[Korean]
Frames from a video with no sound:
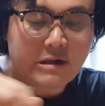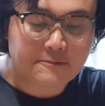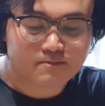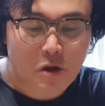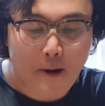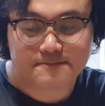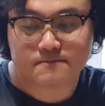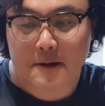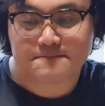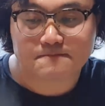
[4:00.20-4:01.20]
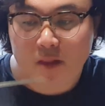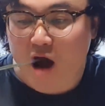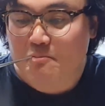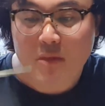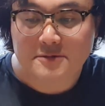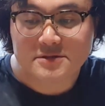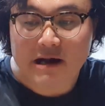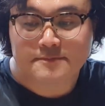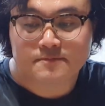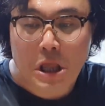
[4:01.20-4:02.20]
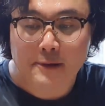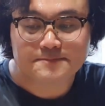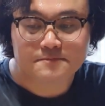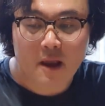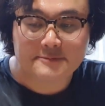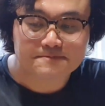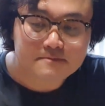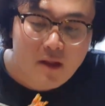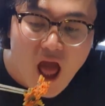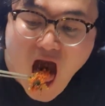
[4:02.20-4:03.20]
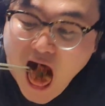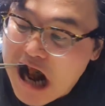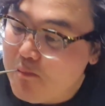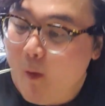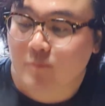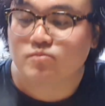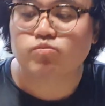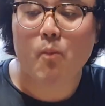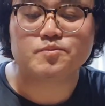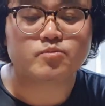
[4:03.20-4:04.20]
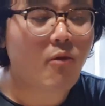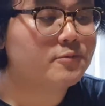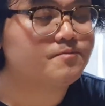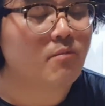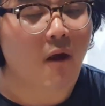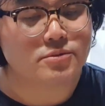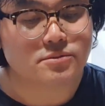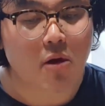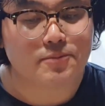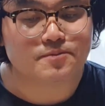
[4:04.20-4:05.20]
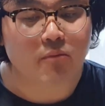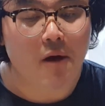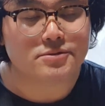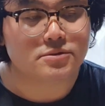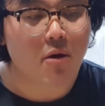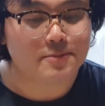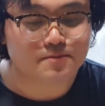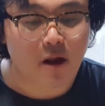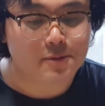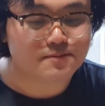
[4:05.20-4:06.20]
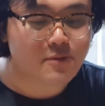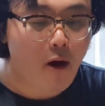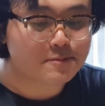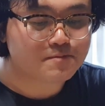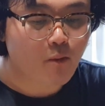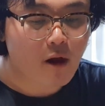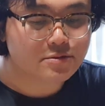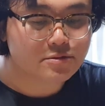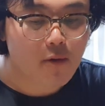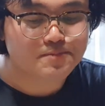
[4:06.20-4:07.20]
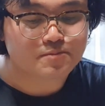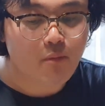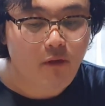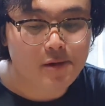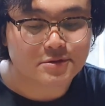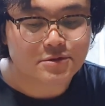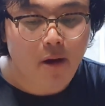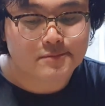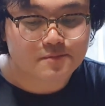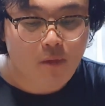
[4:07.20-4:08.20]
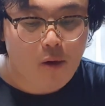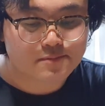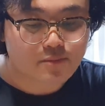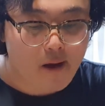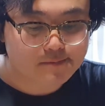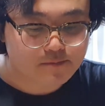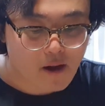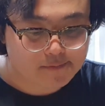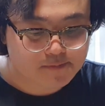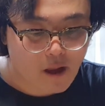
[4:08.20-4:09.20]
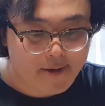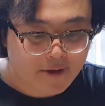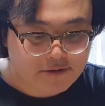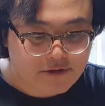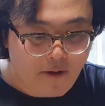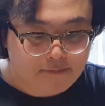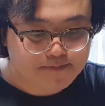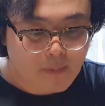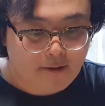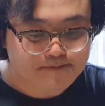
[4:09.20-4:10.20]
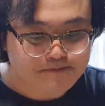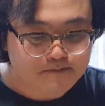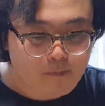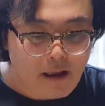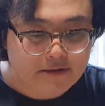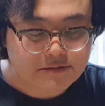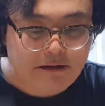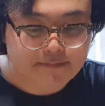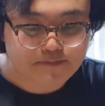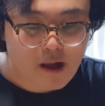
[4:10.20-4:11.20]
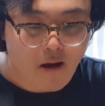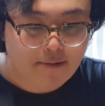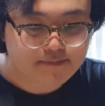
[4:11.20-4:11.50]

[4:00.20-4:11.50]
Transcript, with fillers: 아니고 액상 형태의 스프로 되어 있는데요. 정말 맛있습니다. 어, 감히 여러분들에게 강추드립니다. 제가 짜장면 성지들을 많이 찾아봤지만